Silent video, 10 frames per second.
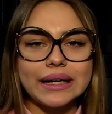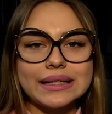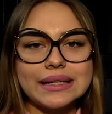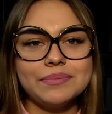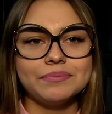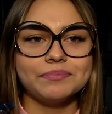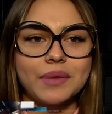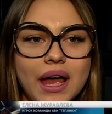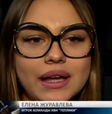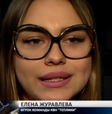хотим
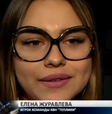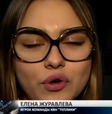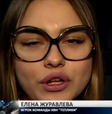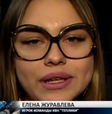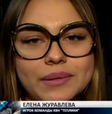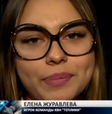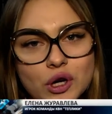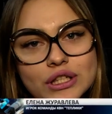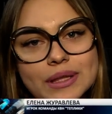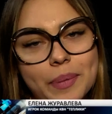Сегодня
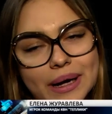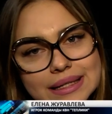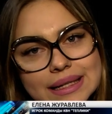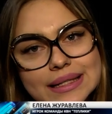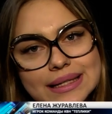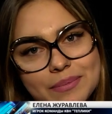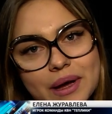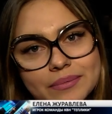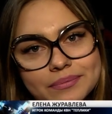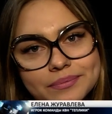просто показать
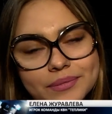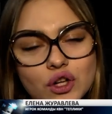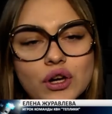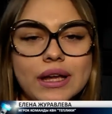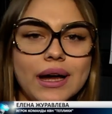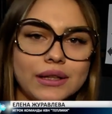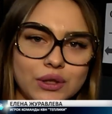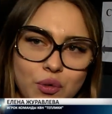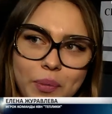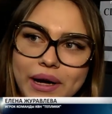себя, но и от
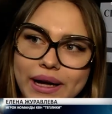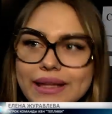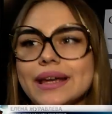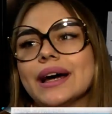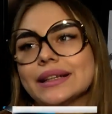кубка не